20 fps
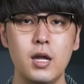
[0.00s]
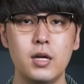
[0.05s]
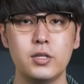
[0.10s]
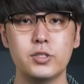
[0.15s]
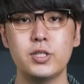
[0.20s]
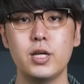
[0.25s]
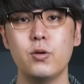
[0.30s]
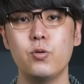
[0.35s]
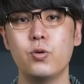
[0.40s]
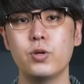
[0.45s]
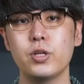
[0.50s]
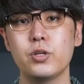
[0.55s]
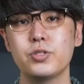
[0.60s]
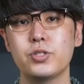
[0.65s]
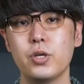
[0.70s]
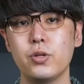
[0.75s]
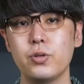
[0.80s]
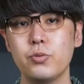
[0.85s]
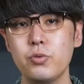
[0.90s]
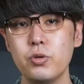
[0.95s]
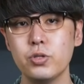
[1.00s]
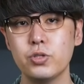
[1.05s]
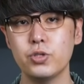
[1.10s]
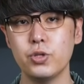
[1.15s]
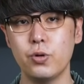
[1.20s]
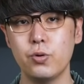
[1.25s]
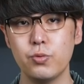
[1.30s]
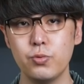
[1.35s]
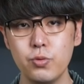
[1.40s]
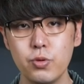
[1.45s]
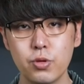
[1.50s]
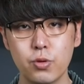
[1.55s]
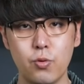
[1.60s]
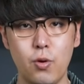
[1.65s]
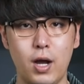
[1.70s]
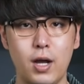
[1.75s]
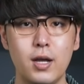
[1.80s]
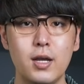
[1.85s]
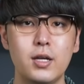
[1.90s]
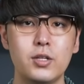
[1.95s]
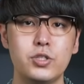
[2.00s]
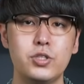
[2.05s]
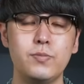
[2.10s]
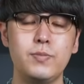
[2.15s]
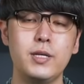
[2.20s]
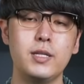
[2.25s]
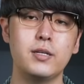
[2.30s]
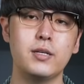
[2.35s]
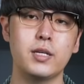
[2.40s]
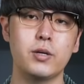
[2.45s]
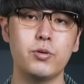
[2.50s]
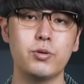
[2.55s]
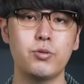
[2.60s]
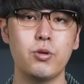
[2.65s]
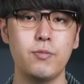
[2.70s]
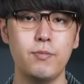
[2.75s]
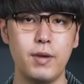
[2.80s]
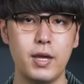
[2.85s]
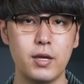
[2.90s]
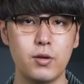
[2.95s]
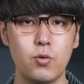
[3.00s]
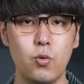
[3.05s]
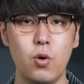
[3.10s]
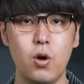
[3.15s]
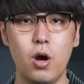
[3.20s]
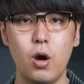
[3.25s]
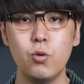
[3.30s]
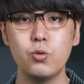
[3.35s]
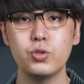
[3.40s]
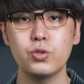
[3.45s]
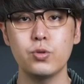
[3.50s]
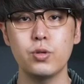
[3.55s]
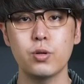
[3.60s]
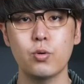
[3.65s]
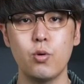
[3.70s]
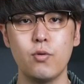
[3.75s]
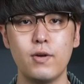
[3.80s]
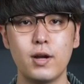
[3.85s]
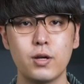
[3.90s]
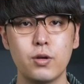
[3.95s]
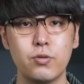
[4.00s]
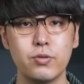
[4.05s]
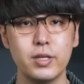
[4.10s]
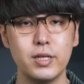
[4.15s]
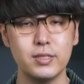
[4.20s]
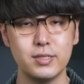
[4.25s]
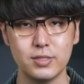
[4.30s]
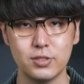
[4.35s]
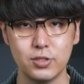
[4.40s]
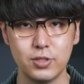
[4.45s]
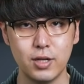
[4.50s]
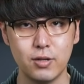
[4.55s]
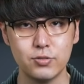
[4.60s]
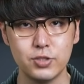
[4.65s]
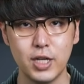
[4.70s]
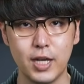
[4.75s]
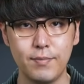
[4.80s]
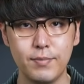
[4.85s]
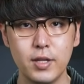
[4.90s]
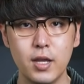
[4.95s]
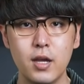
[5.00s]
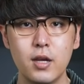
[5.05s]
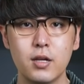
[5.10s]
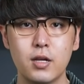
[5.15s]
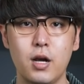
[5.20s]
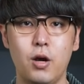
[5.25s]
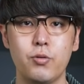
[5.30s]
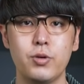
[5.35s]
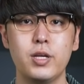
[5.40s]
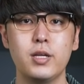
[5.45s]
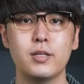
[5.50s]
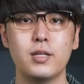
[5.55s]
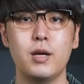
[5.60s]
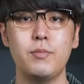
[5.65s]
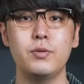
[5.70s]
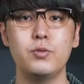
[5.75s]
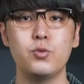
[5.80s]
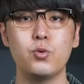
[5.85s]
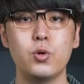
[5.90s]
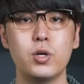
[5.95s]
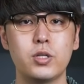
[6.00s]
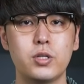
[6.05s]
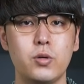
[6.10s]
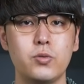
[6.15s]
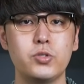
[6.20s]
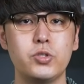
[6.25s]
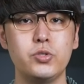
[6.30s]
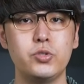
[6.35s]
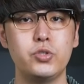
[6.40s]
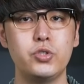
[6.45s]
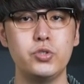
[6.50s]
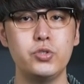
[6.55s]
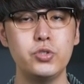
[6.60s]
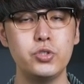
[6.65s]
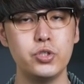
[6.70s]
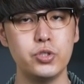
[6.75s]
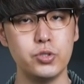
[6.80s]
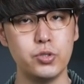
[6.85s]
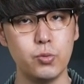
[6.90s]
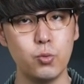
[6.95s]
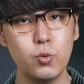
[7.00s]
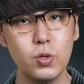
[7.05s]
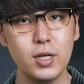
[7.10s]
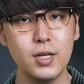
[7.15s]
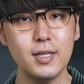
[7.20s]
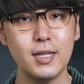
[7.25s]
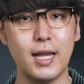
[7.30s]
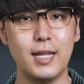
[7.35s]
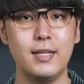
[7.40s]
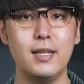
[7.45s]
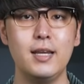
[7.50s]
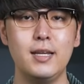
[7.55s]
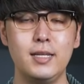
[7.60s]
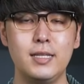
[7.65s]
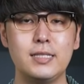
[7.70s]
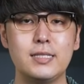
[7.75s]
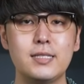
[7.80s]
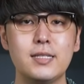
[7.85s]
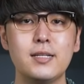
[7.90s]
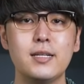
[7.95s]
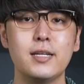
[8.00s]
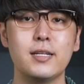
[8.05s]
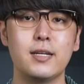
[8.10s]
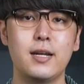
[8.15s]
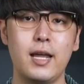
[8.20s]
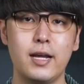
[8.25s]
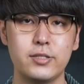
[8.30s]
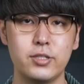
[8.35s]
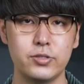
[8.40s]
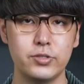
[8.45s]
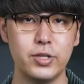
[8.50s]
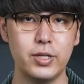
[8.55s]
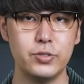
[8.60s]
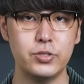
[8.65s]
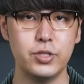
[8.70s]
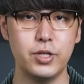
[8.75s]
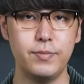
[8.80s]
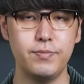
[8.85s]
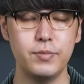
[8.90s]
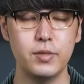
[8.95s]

那战火要是烧得越久越广，势必呢也会对美国、欧洲的国防工业形成挑战，考验他们如何同时支持乌克兰、以色列的两场战争。